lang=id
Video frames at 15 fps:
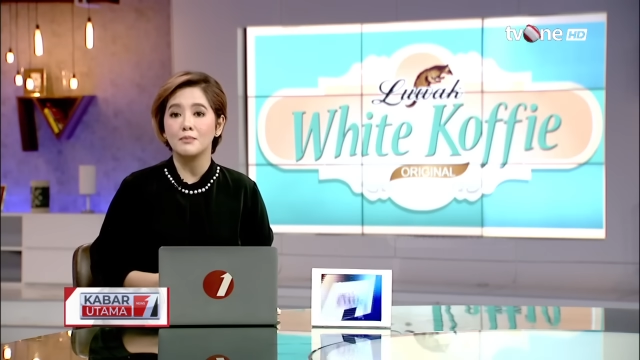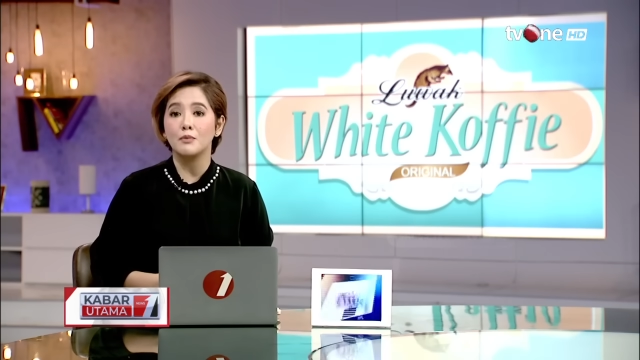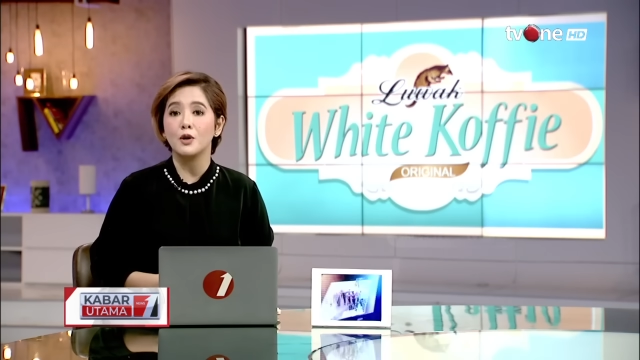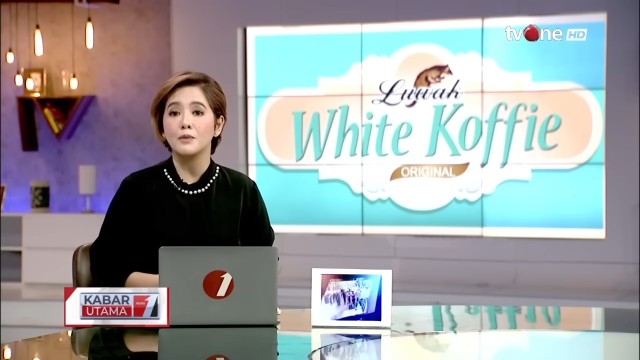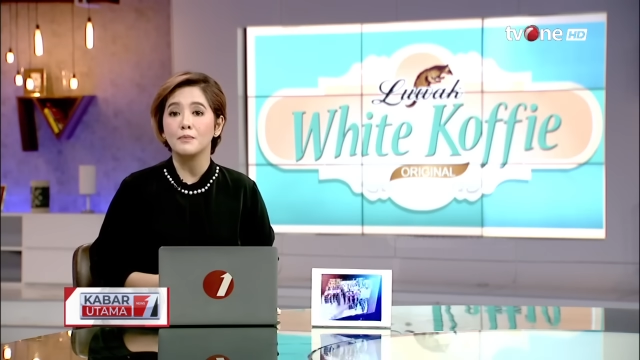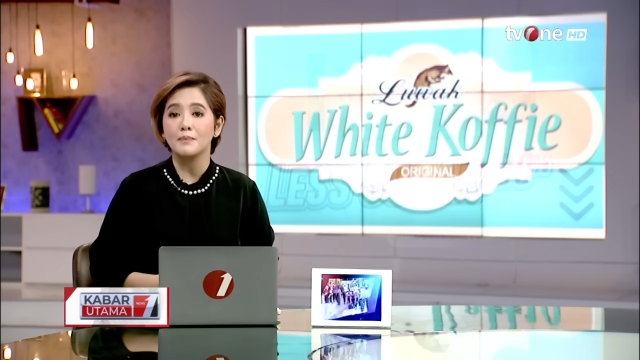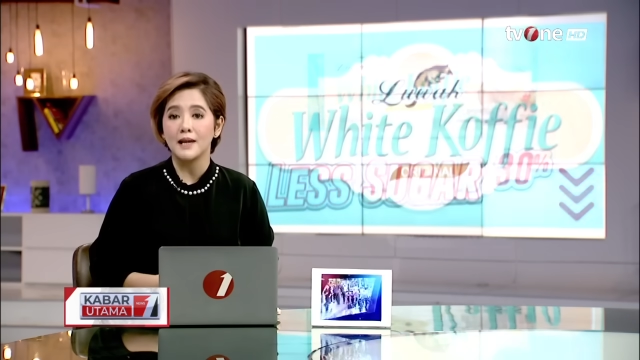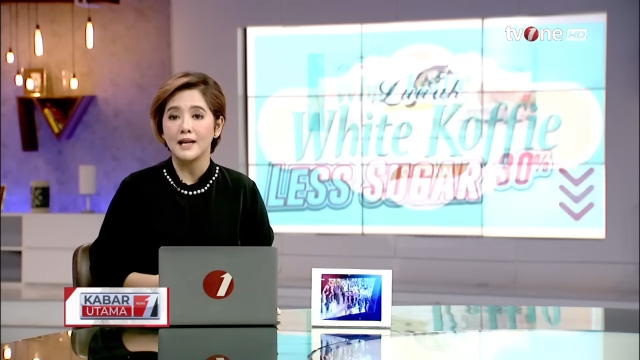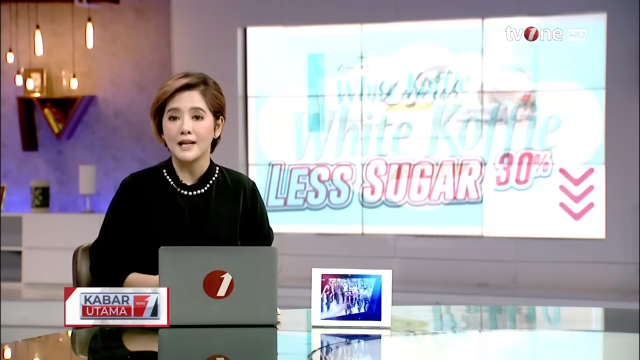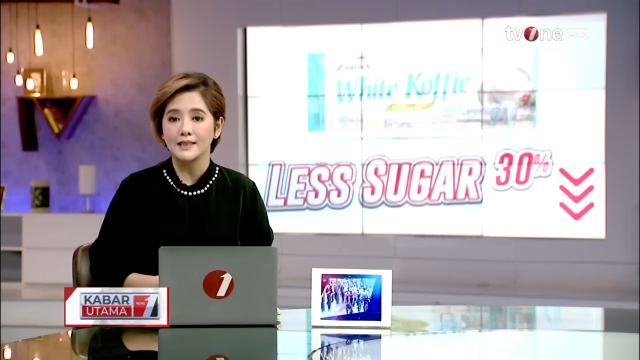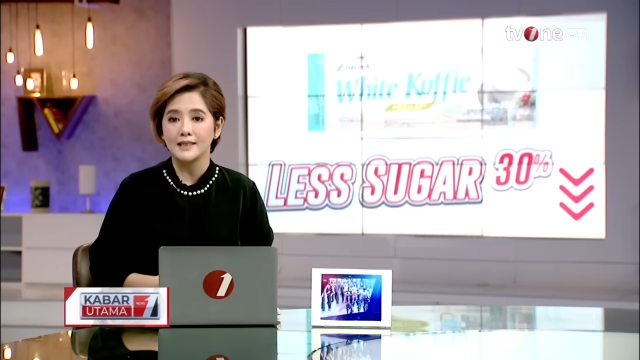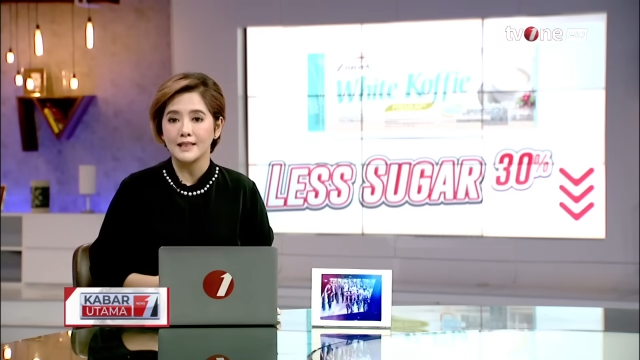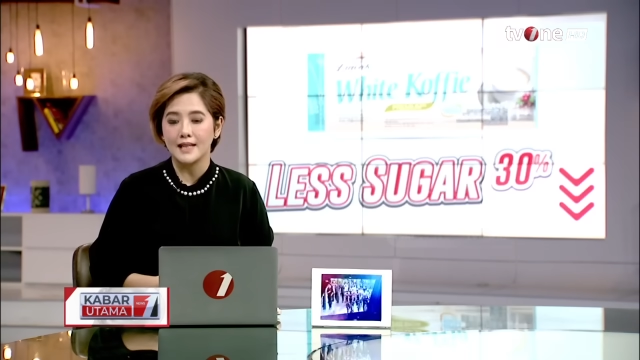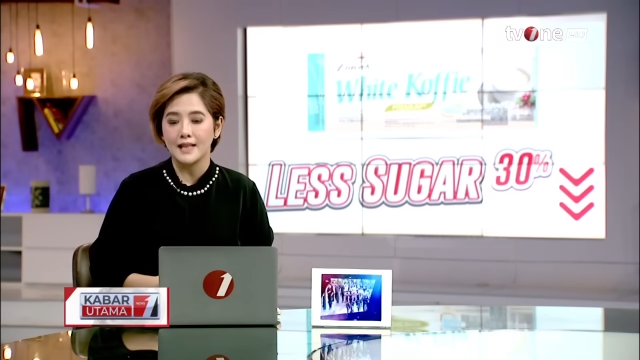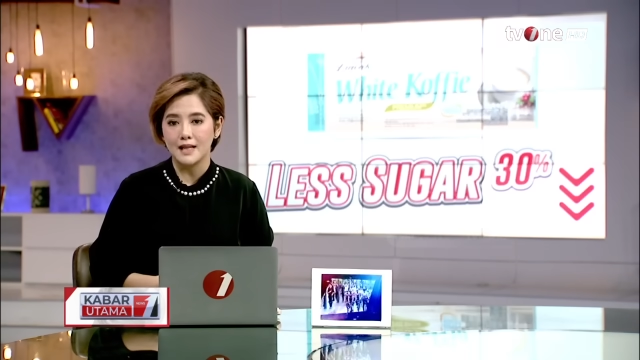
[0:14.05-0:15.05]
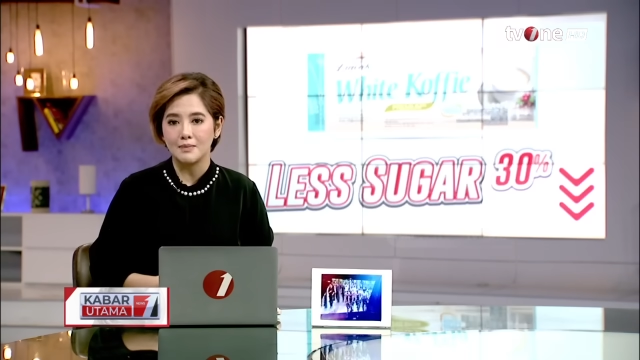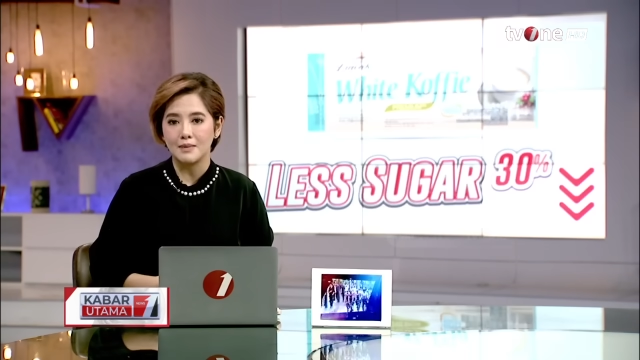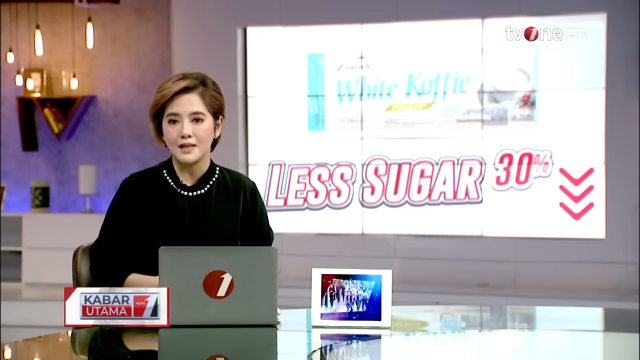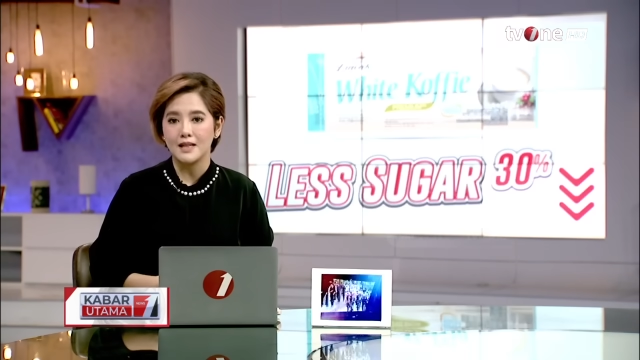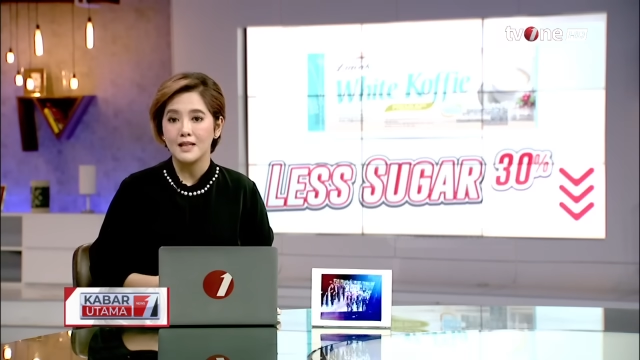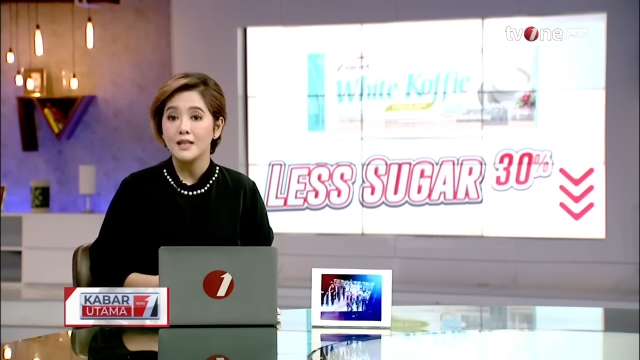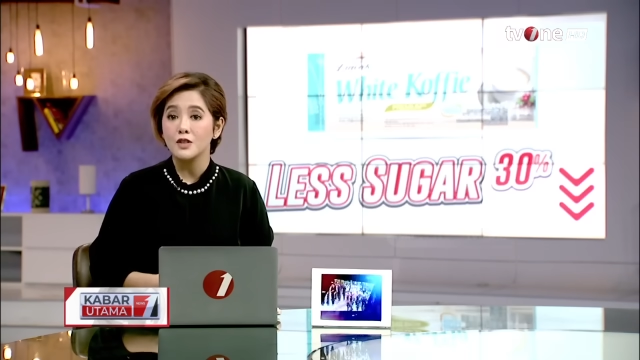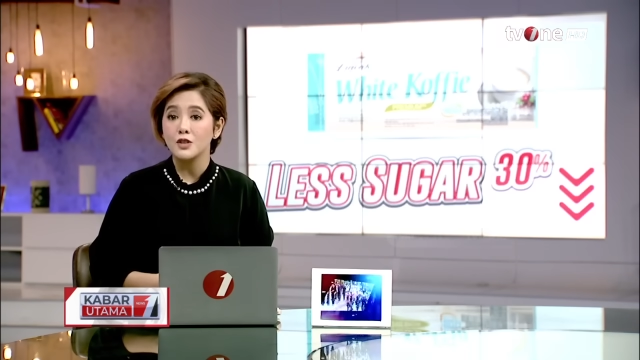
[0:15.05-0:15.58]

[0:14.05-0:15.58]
Kebon Pala Tanah Abang.